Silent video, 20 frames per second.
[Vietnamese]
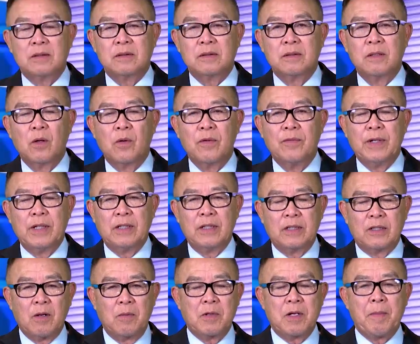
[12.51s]
Thưa quý vị,
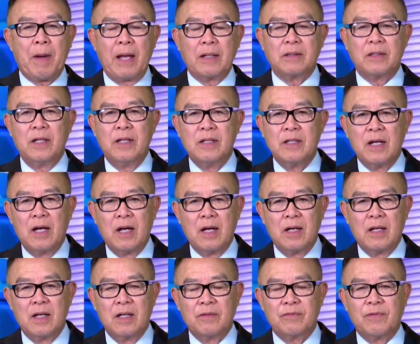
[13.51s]
trong cái bản tin
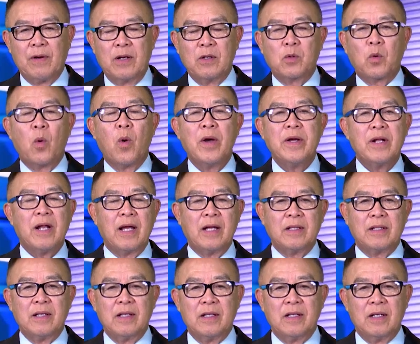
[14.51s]
phần cuối này
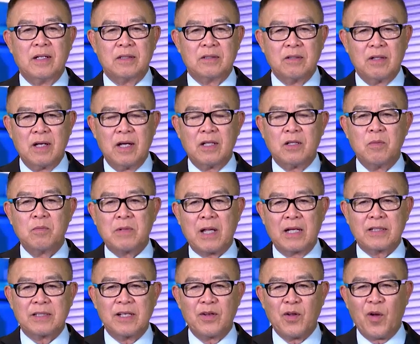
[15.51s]
thì trước hết chúng ta
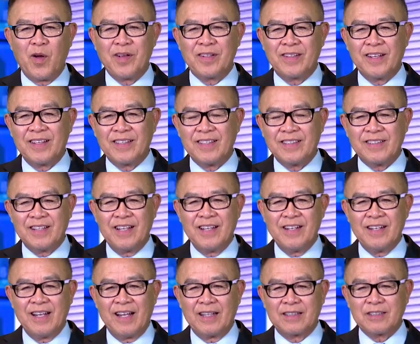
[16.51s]
sẽ nói tới cái tin
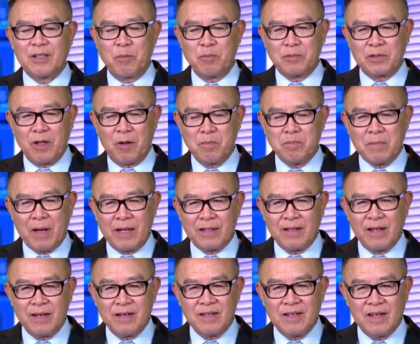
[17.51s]
là Tổng thống
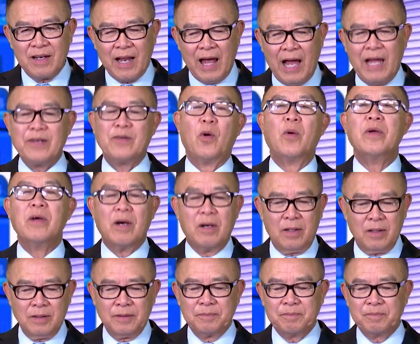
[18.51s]
Biden lại nói
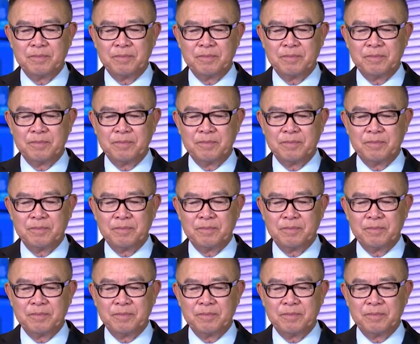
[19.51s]
hớ.